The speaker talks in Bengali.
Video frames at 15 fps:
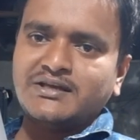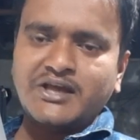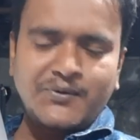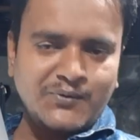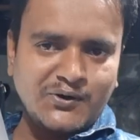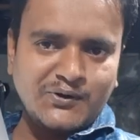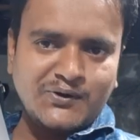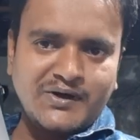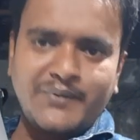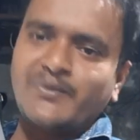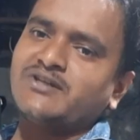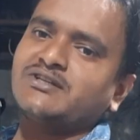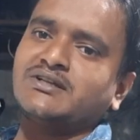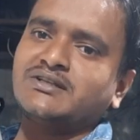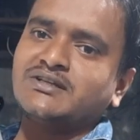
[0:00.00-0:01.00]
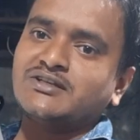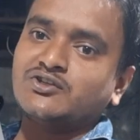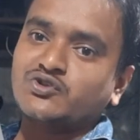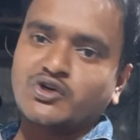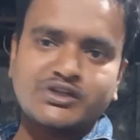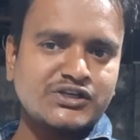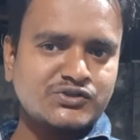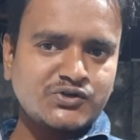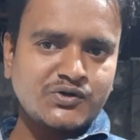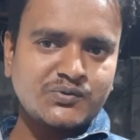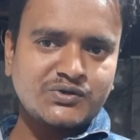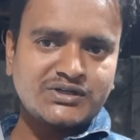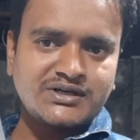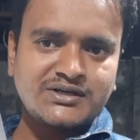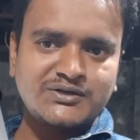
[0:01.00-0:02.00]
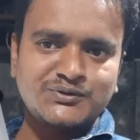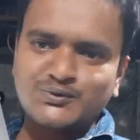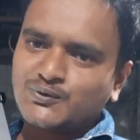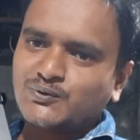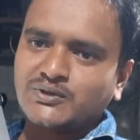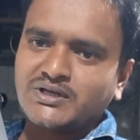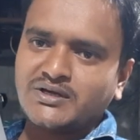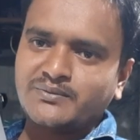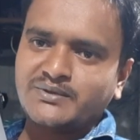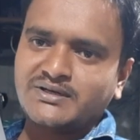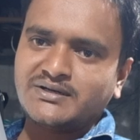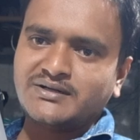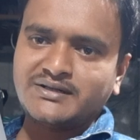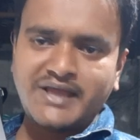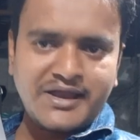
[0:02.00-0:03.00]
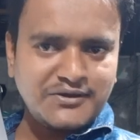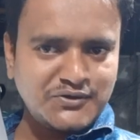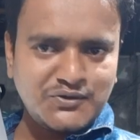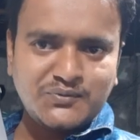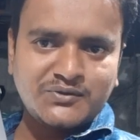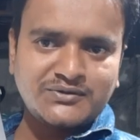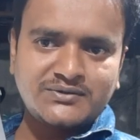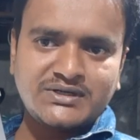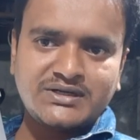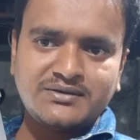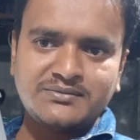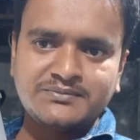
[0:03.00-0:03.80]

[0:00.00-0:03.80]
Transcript: এবং আমার সাথে সদা সর্বদা যুক্ত থাকবেন থ্যাংক ইউ বন্ধুরা